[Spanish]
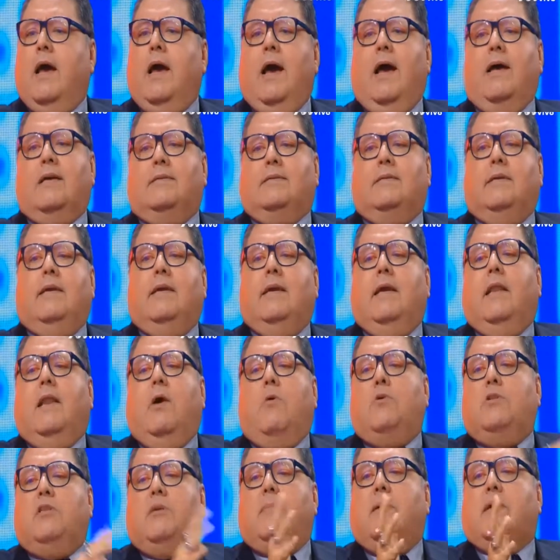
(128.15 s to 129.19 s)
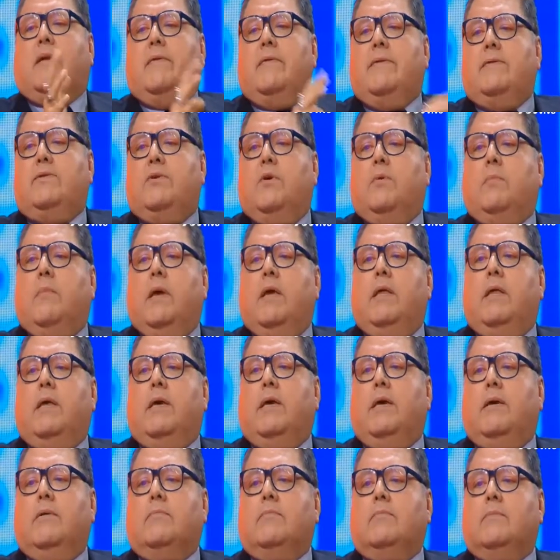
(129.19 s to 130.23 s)
Así, en la última revisión
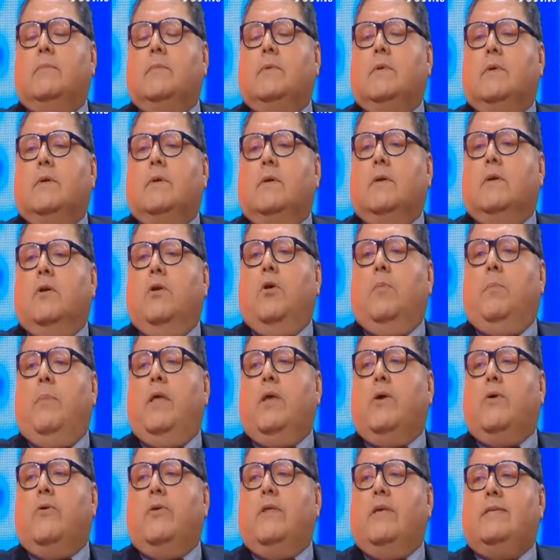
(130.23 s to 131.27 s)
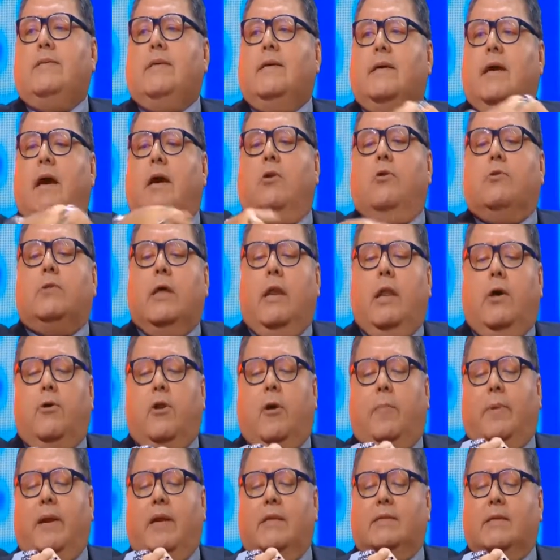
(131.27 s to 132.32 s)
médica, los médicos dicen, anota la
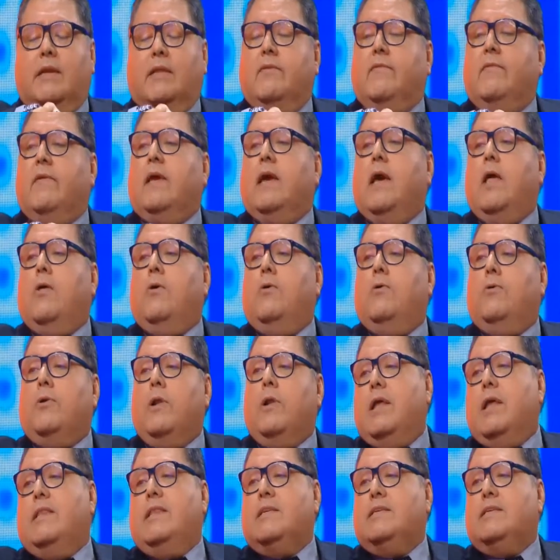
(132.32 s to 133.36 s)
hora para el certificado, hora del